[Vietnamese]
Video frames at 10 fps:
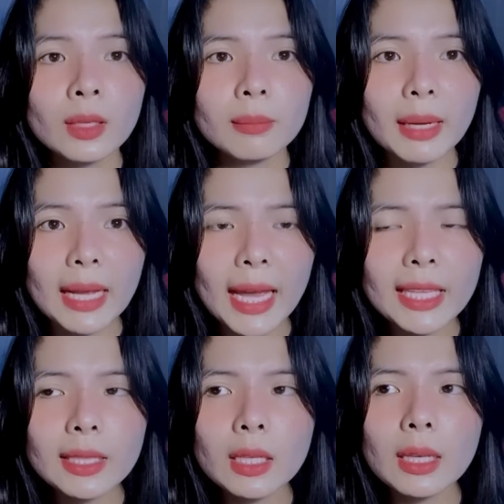bạn hay
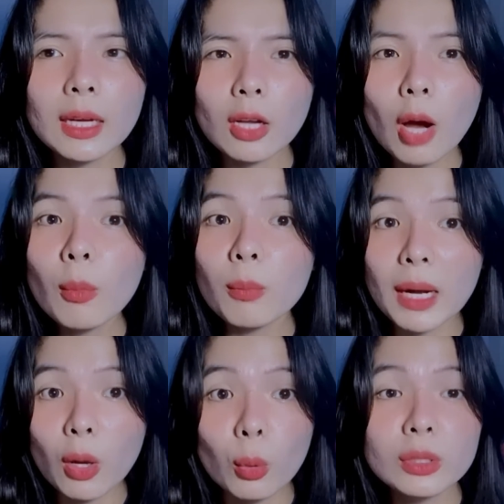tin là có một bà
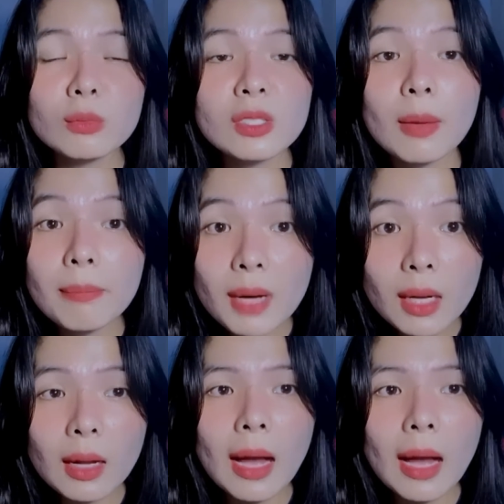cụ trong xóm mất,